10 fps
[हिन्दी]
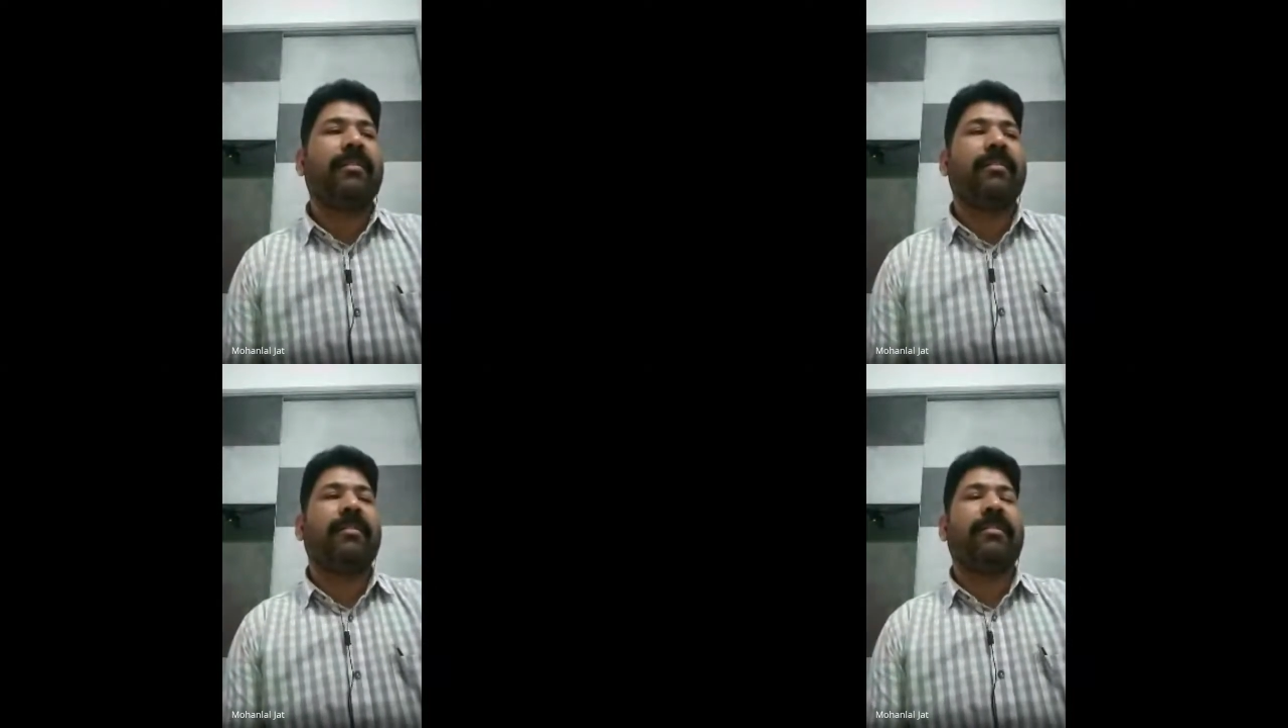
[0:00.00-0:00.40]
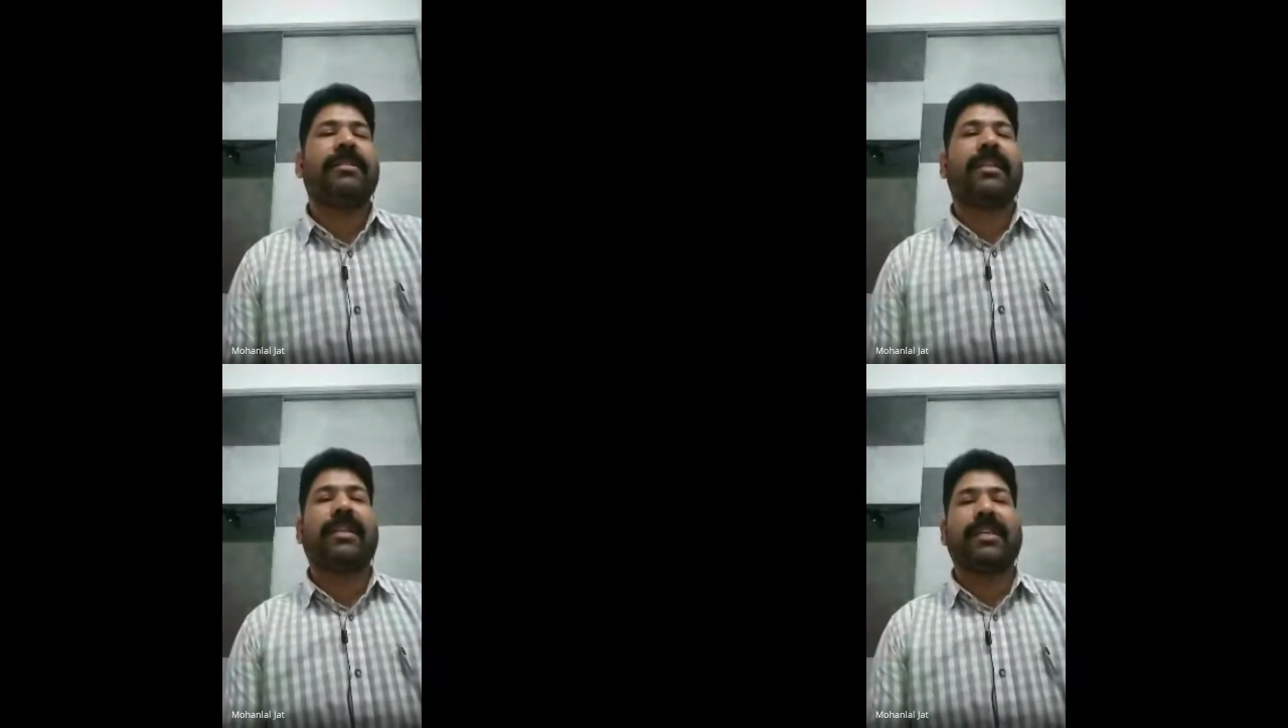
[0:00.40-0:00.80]

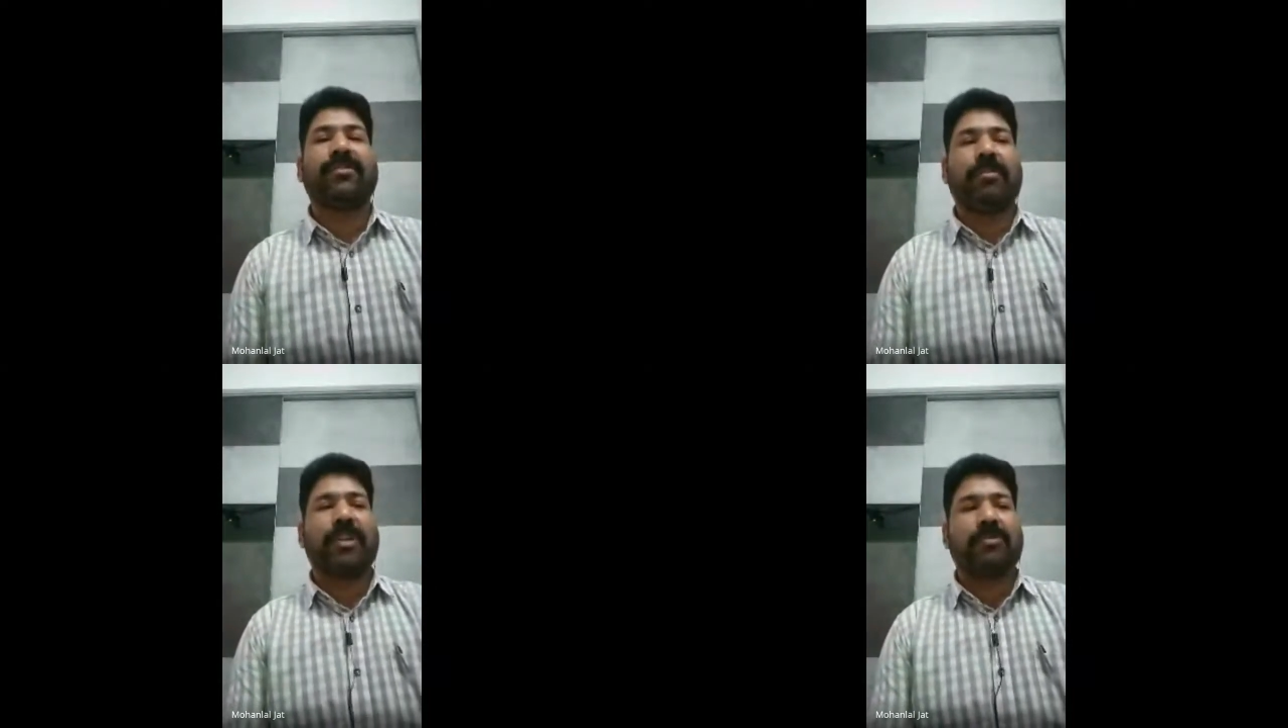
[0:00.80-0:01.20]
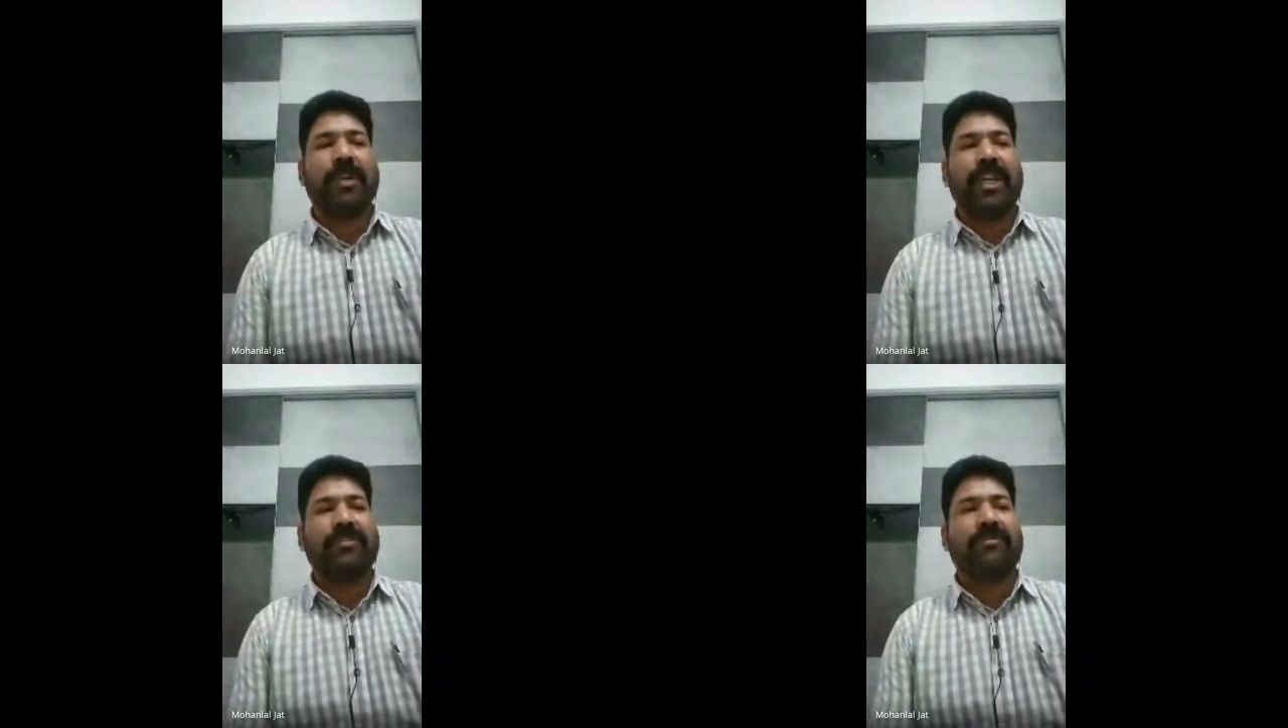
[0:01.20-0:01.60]

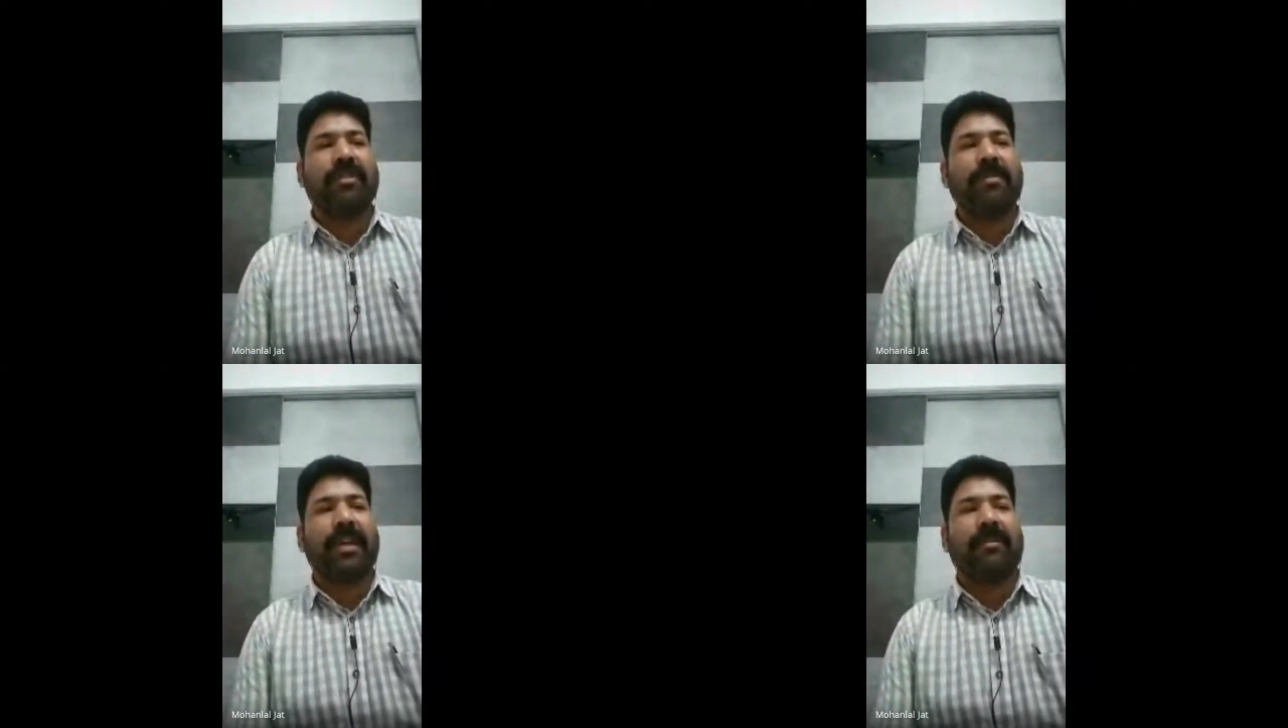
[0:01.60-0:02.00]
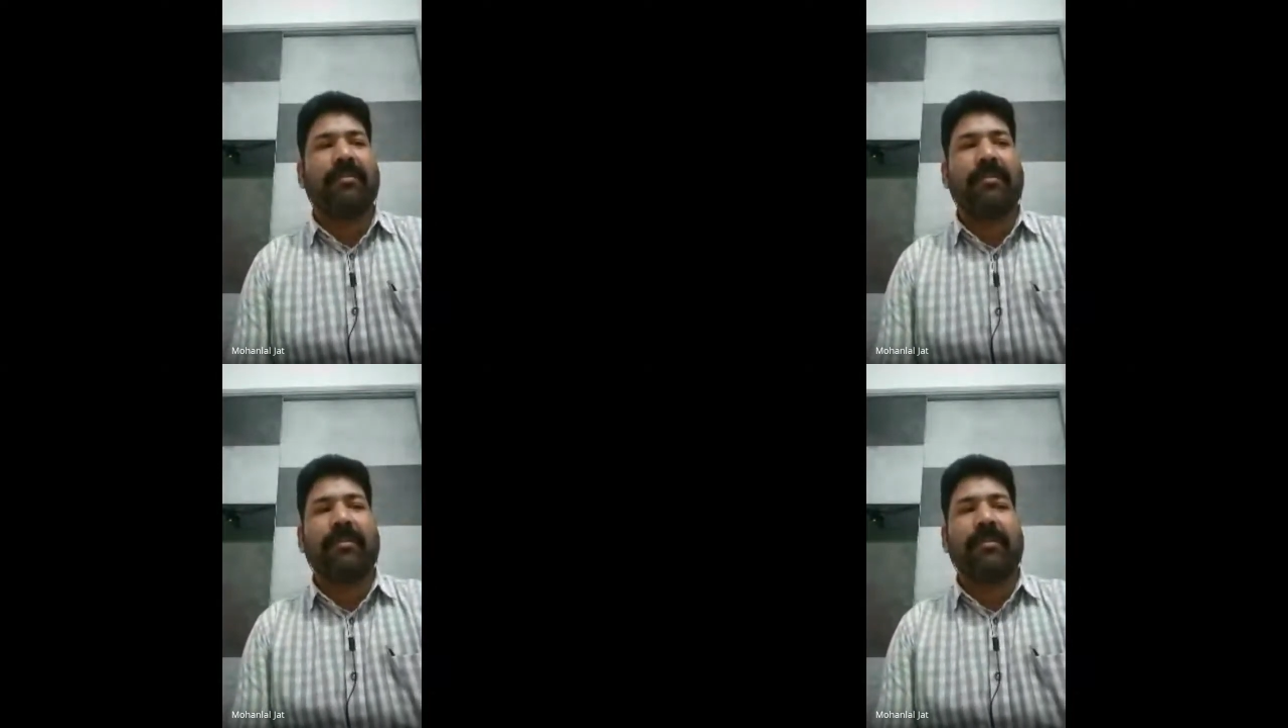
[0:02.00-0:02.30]
1755 ईस्वी में